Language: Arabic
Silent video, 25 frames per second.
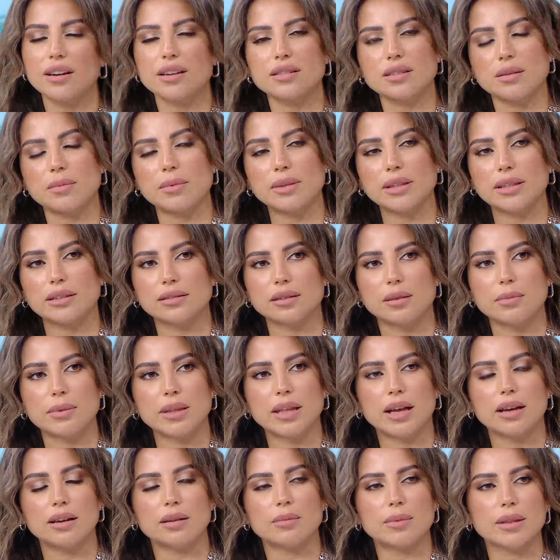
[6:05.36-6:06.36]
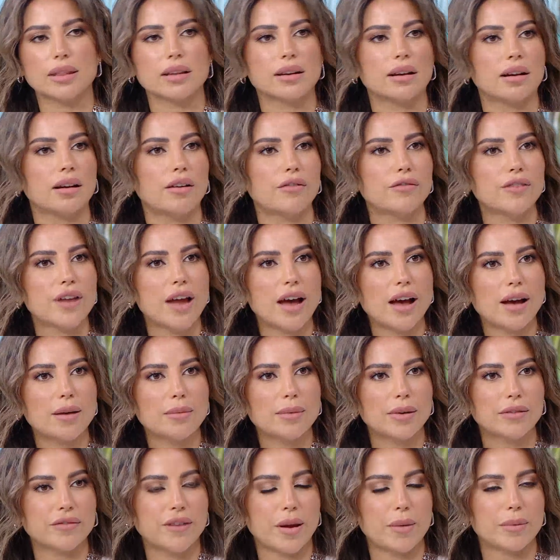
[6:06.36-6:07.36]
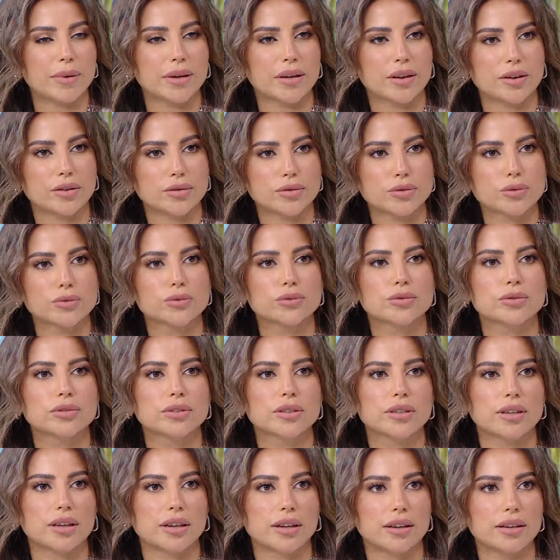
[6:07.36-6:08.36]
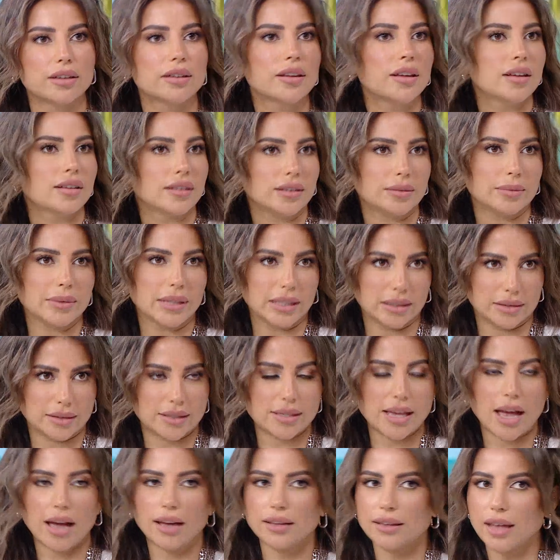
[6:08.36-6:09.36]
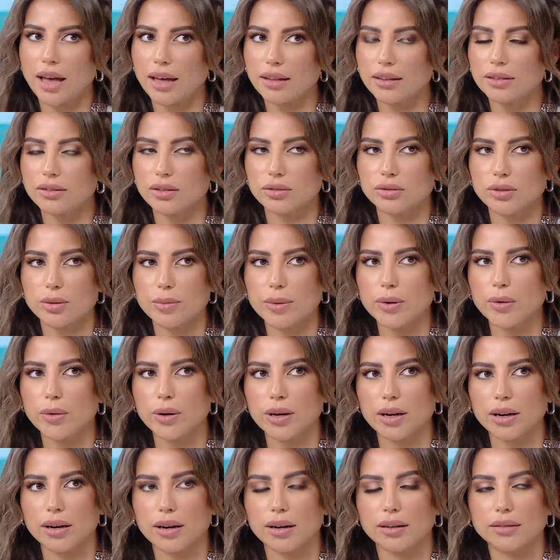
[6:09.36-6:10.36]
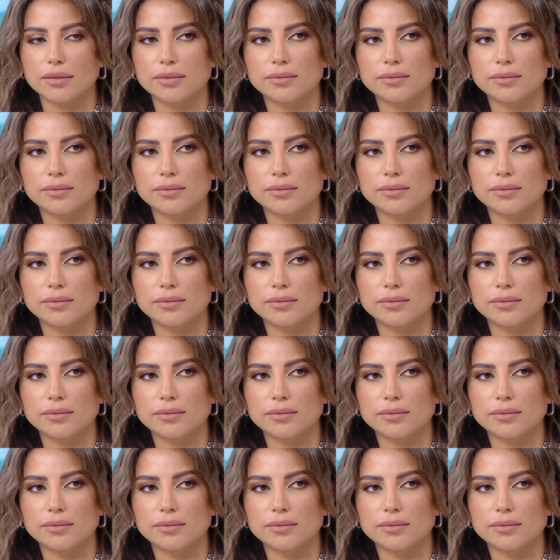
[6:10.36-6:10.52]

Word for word: ناس كمان تعتمد على مثلا الافلام افلام الكرتون طبعاً. آه، تساعد هذه تعتبر ولا لا تساعد